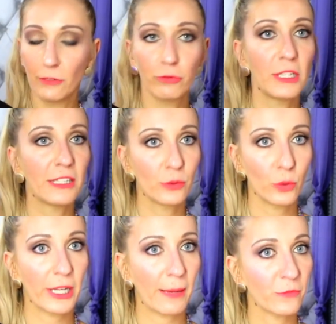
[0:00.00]
vous le
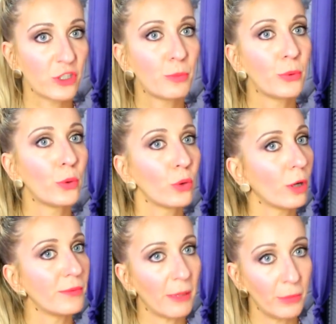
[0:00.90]
saurez un petit peu
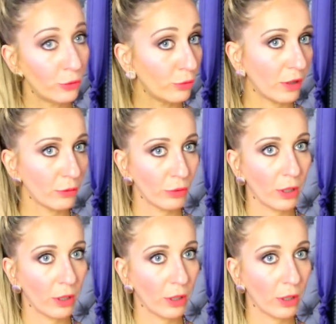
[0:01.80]
comme d'habitude hein,